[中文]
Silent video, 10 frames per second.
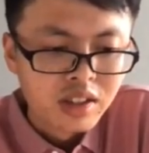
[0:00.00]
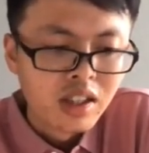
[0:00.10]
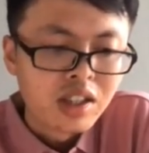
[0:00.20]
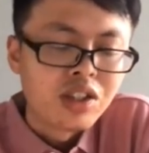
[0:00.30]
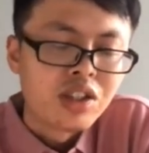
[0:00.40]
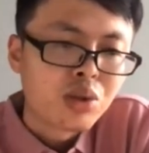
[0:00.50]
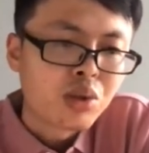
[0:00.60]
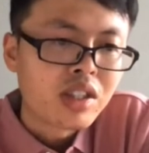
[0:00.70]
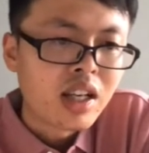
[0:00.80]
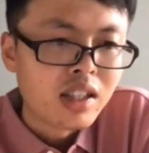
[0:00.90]
那以及
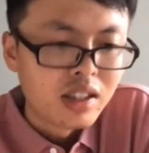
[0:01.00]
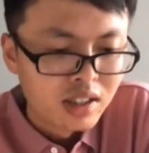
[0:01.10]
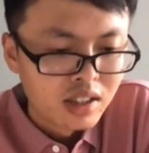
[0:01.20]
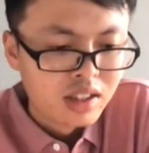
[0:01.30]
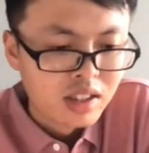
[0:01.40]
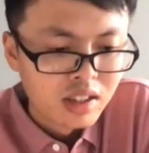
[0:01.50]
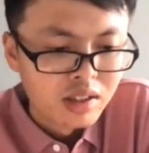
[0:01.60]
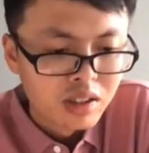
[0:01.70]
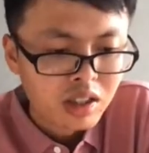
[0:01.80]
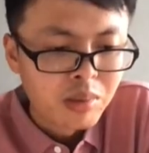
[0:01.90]
说在
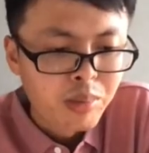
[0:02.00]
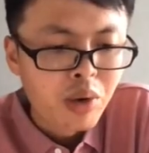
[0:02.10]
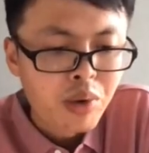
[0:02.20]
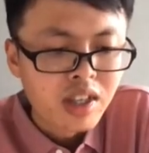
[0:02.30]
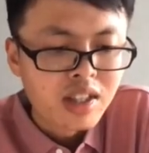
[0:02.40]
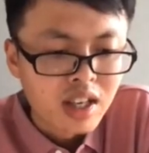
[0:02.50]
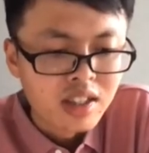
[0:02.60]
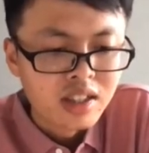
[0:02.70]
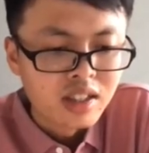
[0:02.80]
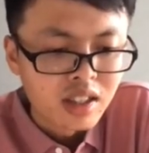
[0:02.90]
这个包月的
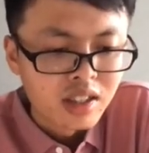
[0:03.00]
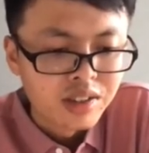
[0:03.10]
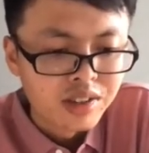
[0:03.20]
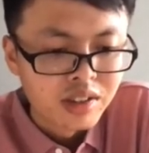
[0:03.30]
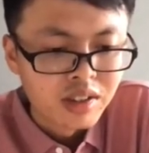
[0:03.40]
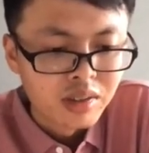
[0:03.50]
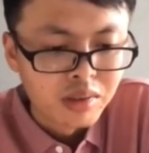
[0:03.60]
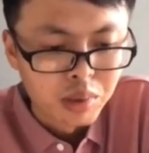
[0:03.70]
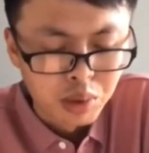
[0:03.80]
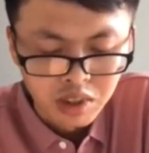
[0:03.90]
场景下，
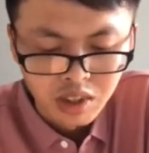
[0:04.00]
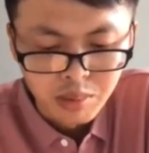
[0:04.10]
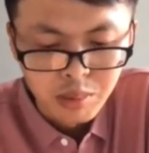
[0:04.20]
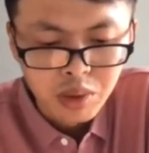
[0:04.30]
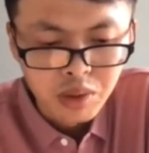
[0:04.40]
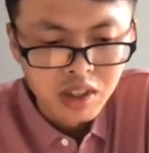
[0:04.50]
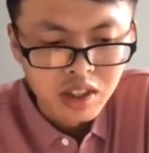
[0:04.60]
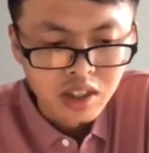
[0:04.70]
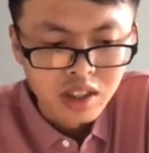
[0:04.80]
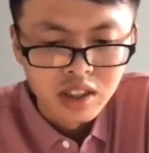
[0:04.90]
比如说这个包月的
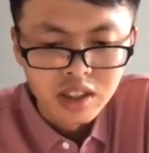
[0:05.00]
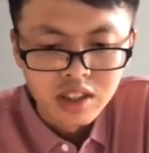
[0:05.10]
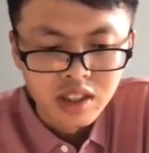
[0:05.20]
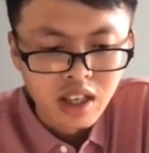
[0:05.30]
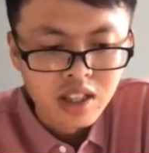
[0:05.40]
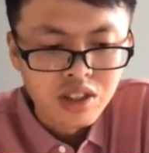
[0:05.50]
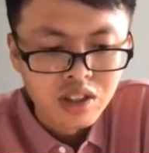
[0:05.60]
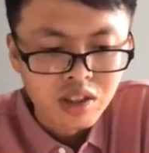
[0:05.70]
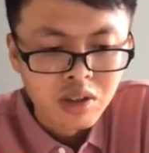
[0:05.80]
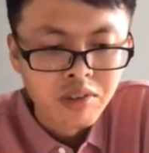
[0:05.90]
一个按
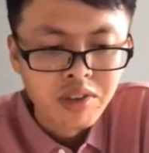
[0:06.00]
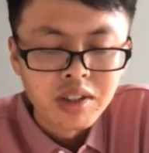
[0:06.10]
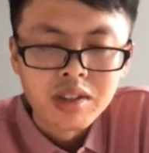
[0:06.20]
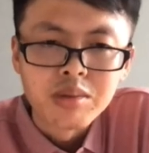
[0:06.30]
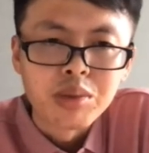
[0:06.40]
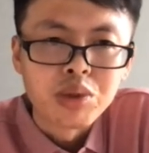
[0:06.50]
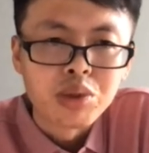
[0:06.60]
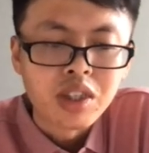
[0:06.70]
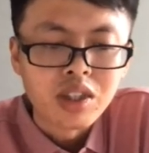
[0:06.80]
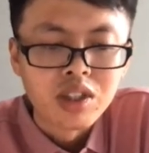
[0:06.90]
期扣费，比如
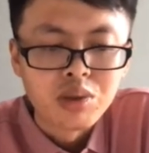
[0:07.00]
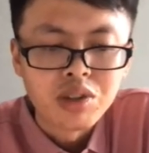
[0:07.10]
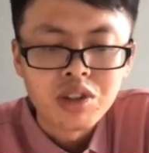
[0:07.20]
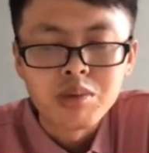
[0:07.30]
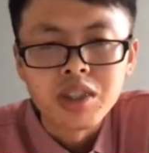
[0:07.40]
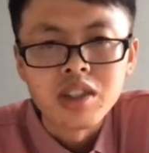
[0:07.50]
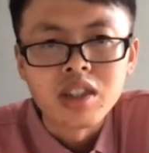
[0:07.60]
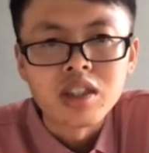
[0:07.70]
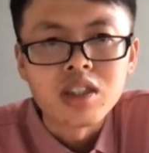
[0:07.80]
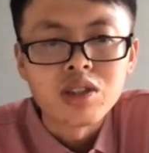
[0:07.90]
像腾讯视频的
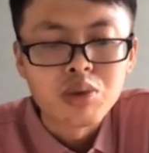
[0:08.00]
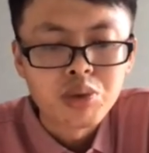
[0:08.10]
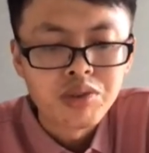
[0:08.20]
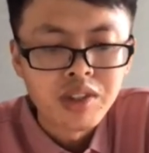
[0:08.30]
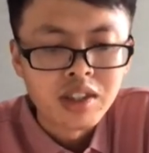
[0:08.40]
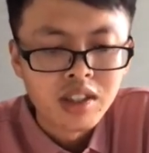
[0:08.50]
一个自动续费，